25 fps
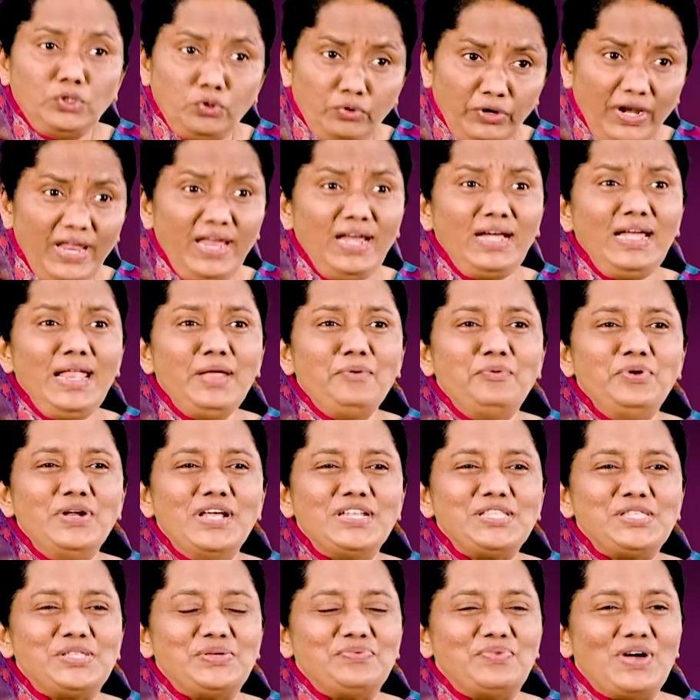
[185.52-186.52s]
குறைகளை
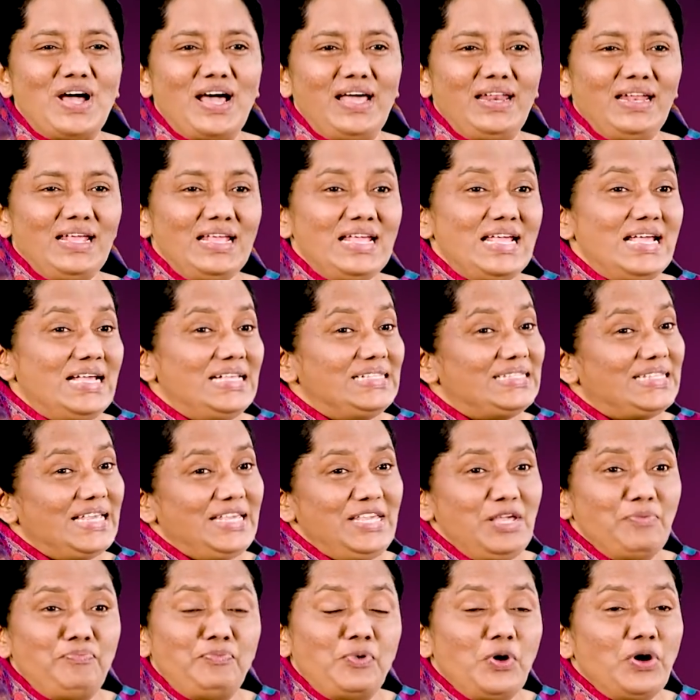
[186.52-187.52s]
உணர்த்துவார்
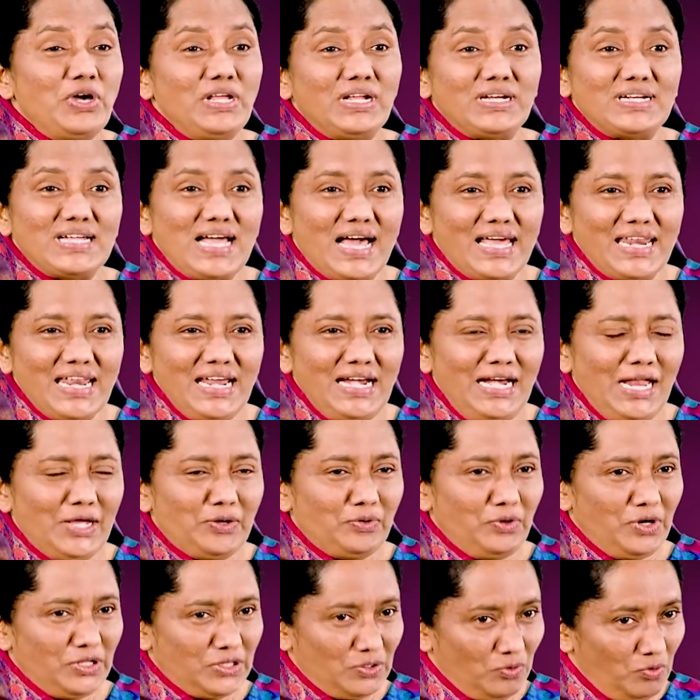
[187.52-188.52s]
செய்யப்போகிற காரியங்களை
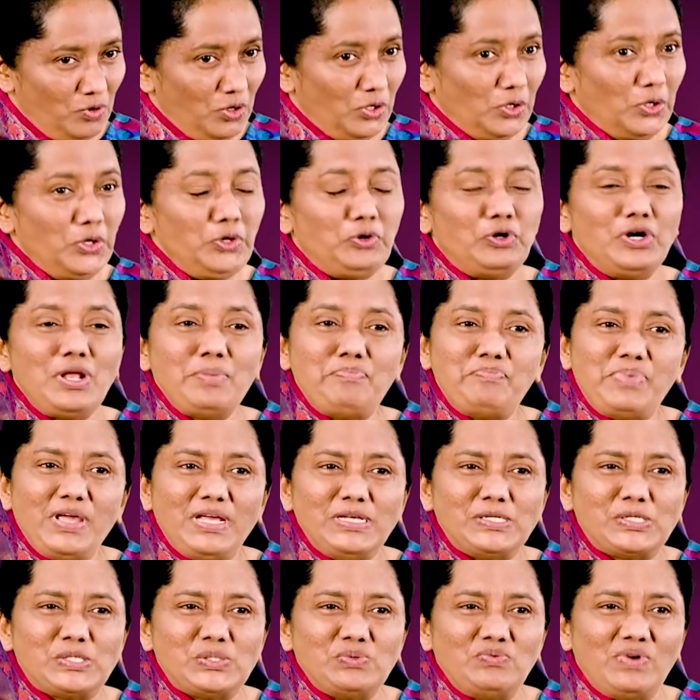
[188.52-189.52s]
குறித்து உங்களோடு கூட
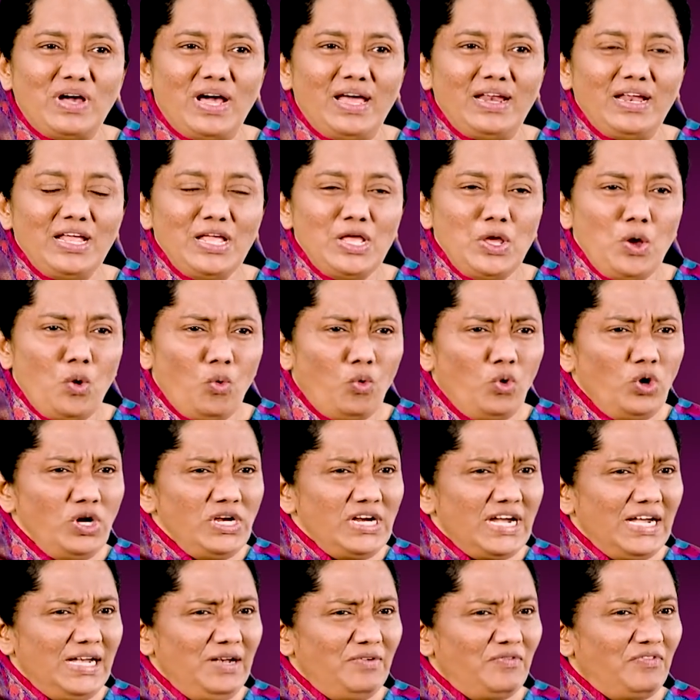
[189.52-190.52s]
பேசுவார்
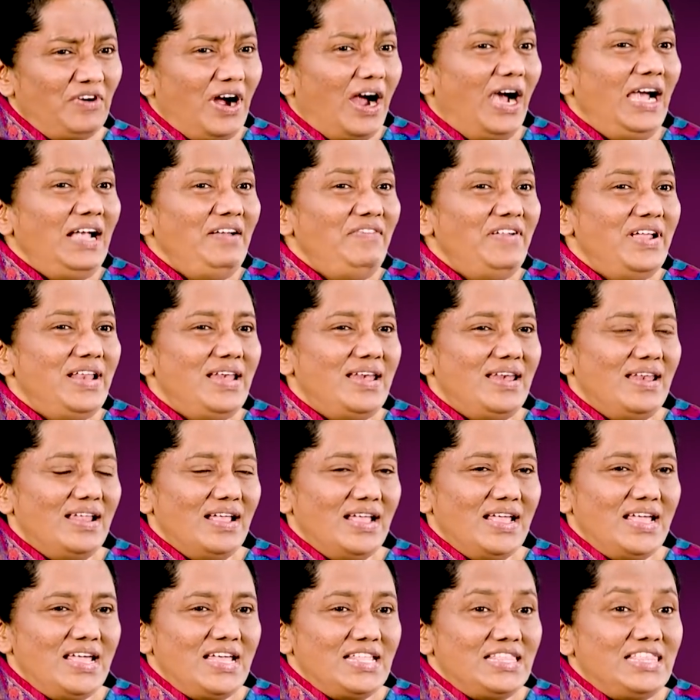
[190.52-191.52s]
உங்கள் வாழ்வில்
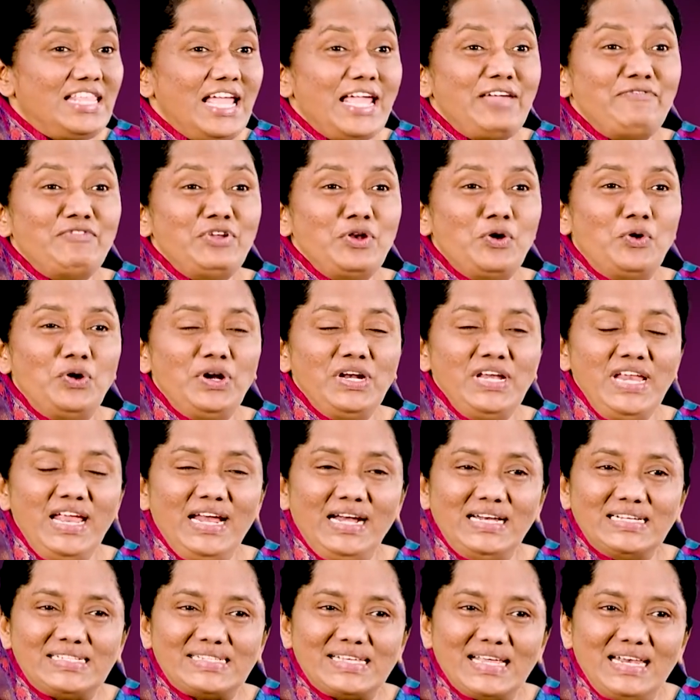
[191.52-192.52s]
தேவனோடு
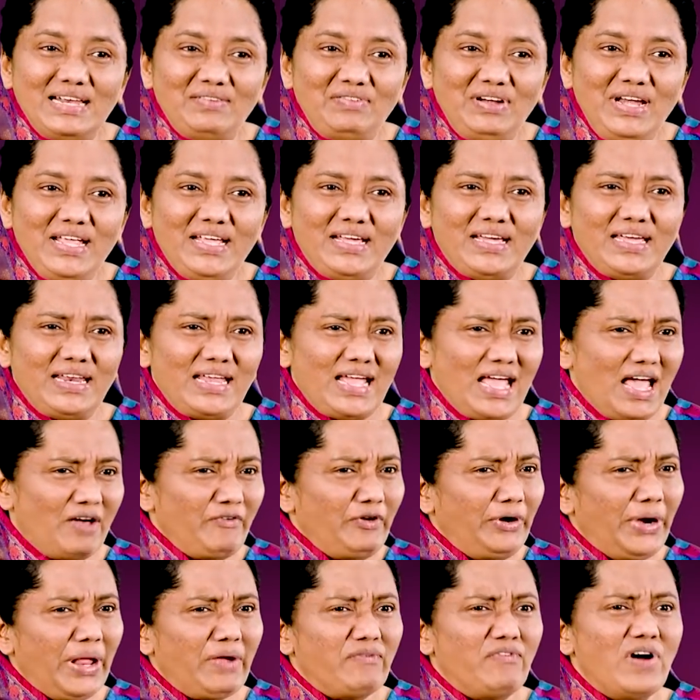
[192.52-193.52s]
நீங்கள் செலவழிக்கிற
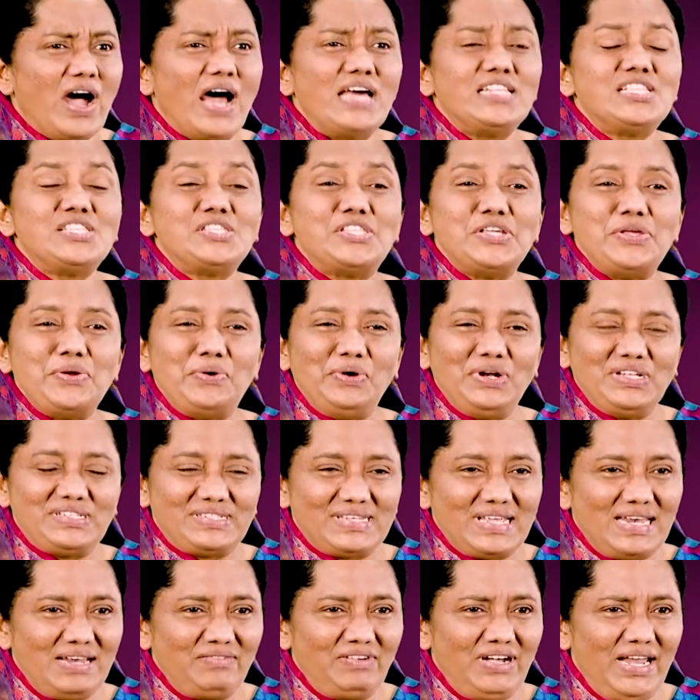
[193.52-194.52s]
அவருடைய வார்த்தையோடு
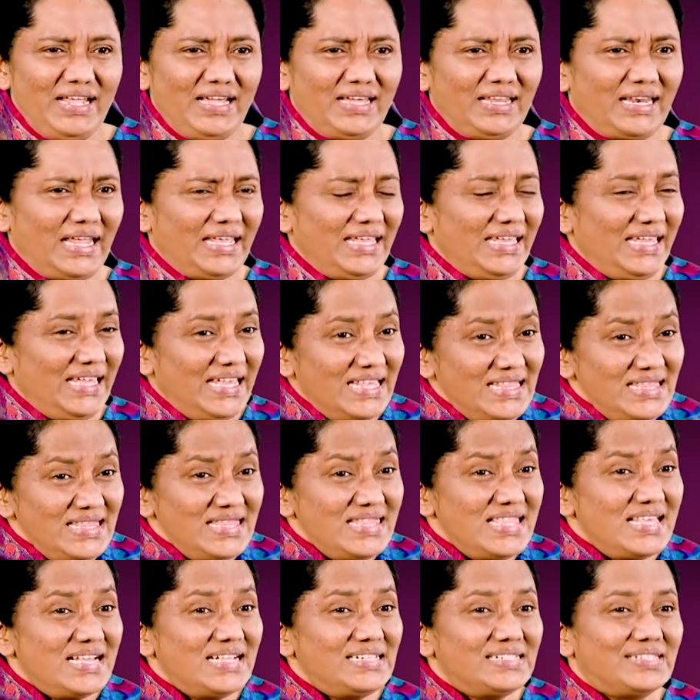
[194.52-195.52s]
செலவழிக்கிற
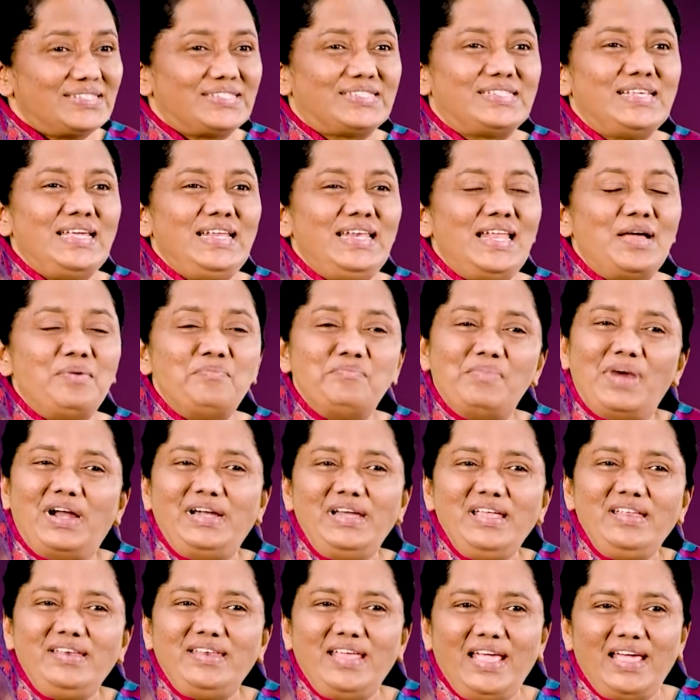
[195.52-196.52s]
இந்த சில
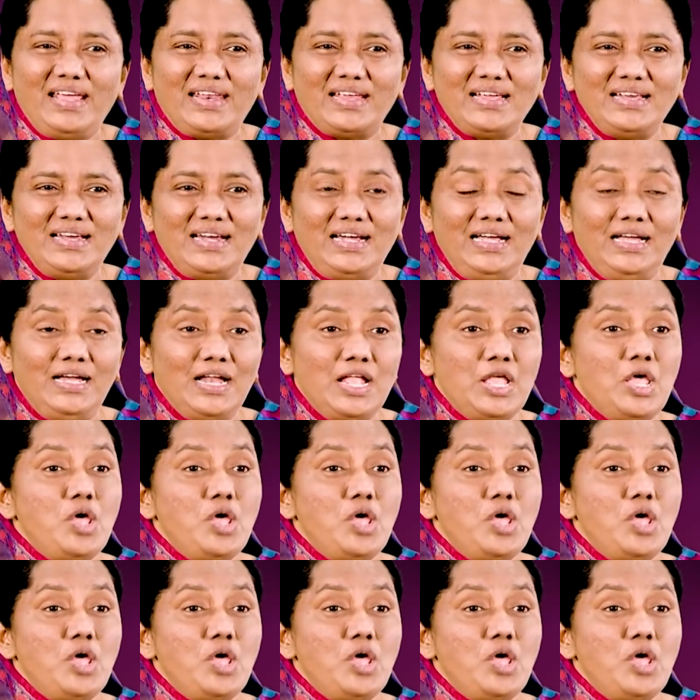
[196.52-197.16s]
மணி நேரங்கள்